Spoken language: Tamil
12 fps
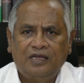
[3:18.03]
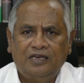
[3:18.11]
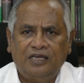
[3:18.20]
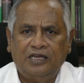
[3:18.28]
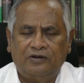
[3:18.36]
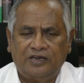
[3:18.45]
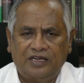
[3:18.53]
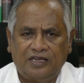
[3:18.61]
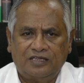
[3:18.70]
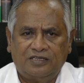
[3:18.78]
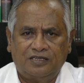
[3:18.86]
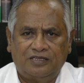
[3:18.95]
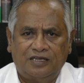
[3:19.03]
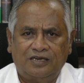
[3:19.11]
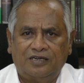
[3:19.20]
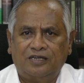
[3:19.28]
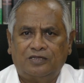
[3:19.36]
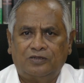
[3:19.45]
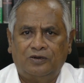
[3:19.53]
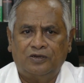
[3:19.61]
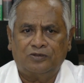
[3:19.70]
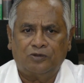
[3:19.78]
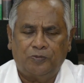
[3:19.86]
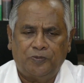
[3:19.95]
நீ என்னுடைய இரத்தத்தின்
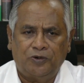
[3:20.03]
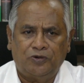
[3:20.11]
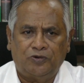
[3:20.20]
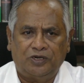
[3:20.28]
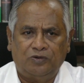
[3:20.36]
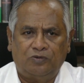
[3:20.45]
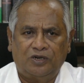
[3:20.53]
இரத்தம் தொப்புள் கொடி